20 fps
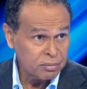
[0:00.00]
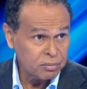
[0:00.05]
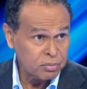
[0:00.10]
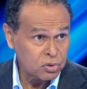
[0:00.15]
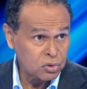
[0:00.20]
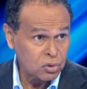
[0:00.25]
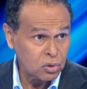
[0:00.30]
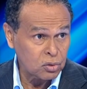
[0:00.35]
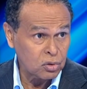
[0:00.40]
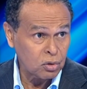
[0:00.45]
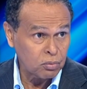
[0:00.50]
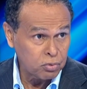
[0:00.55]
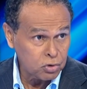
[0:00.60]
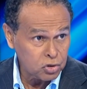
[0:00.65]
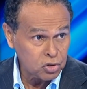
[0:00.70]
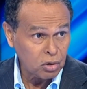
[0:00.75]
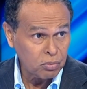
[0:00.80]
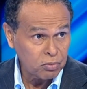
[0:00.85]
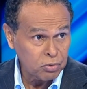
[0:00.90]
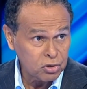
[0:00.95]
puisque de
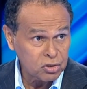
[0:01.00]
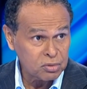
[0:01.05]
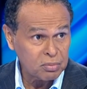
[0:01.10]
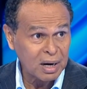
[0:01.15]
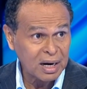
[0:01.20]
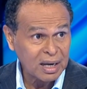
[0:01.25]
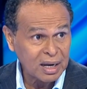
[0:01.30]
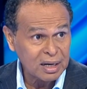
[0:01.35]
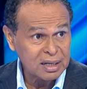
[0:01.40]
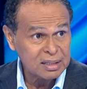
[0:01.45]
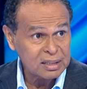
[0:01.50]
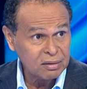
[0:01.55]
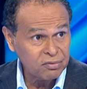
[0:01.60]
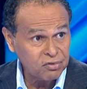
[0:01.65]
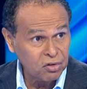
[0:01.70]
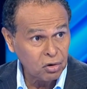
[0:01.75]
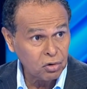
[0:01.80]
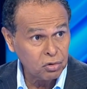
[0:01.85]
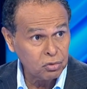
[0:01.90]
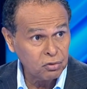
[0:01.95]
plus en plus, malgré les
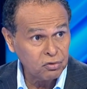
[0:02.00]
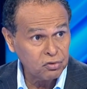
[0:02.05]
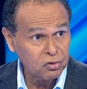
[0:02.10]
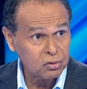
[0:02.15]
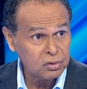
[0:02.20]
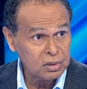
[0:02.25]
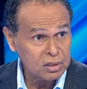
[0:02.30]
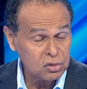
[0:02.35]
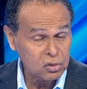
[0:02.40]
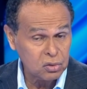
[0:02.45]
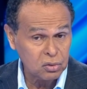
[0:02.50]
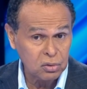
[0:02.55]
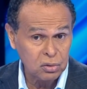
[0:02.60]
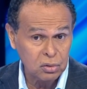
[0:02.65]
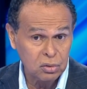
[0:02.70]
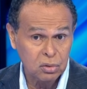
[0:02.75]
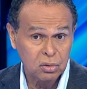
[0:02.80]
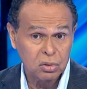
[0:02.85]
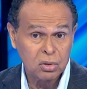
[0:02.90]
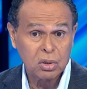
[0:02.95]
efforts que nous
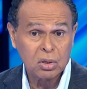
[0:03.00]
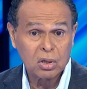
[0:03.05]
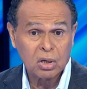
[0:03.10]
fournissons euh,